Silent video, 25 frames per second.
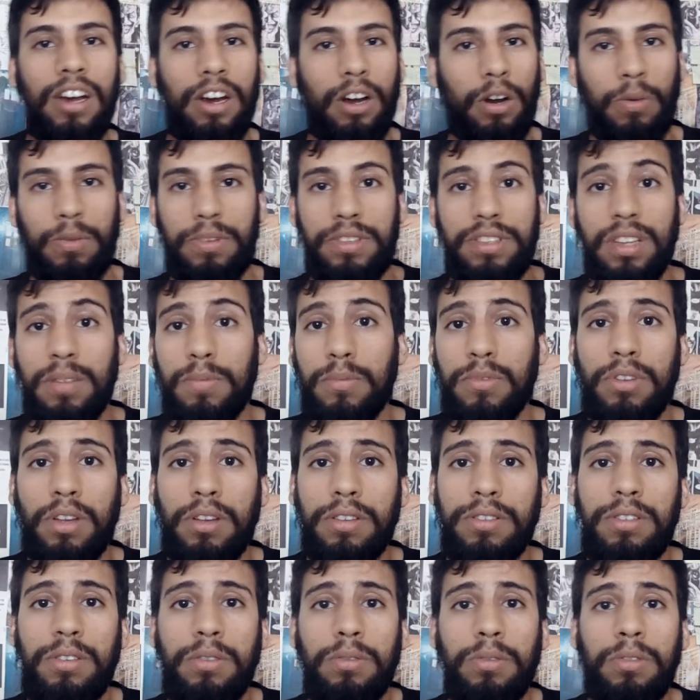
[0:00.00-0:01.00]
ou Estamos
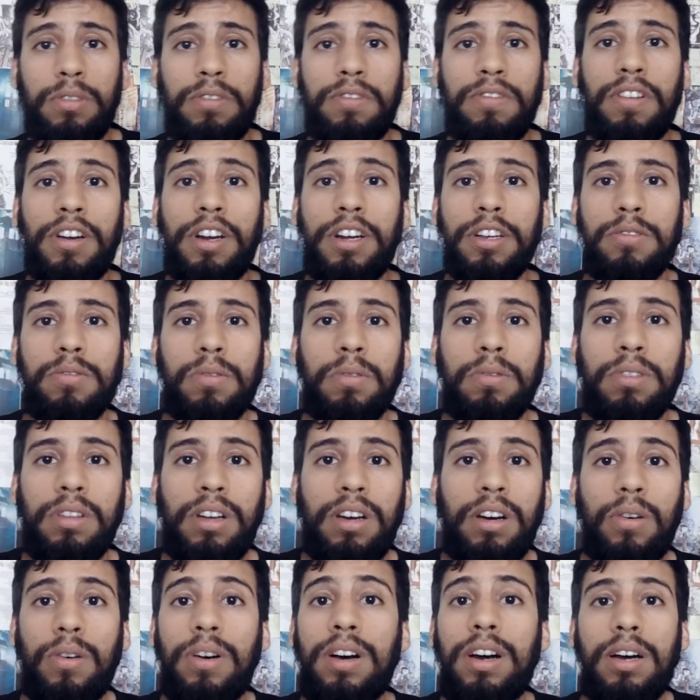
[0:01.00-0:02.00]
Sozinhos no Universo ou Não,